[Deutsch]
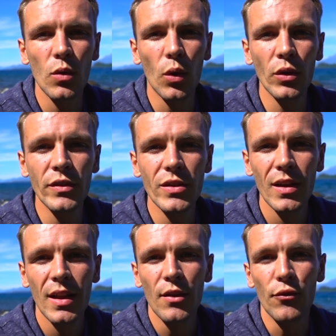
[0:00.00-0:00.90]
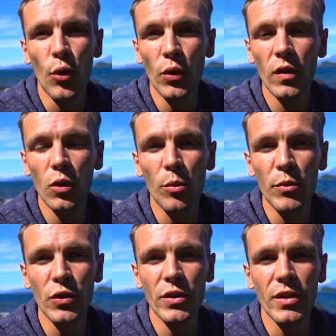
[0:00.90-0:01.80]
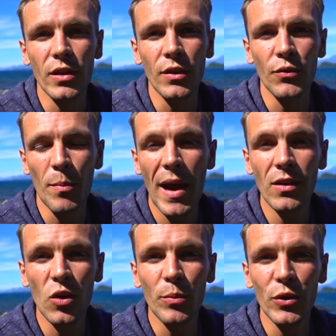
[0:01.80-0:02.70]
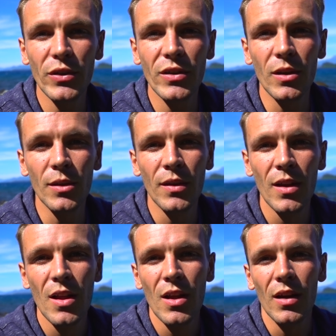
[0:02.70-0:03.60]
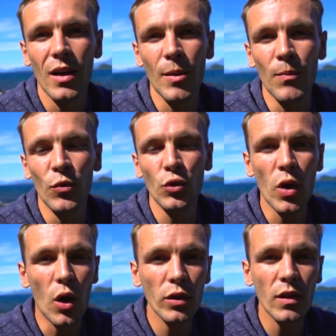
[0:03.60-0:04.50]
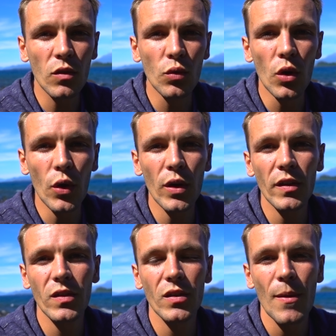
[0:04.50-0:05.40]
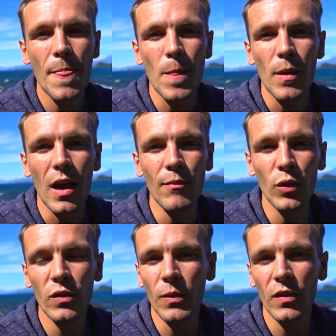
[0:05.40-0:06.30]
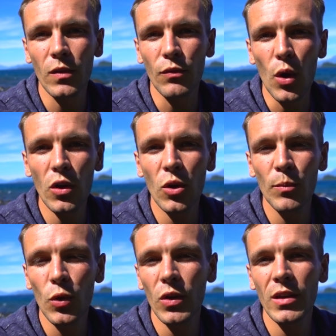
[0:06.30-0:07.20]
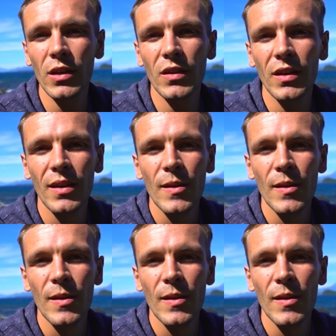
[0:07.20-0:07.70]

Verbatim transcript: Und für unsere Community, für meine Community, ähm, wo du ja auch dazugehörst, haben wir uns was vorgenommen, Dora und ich.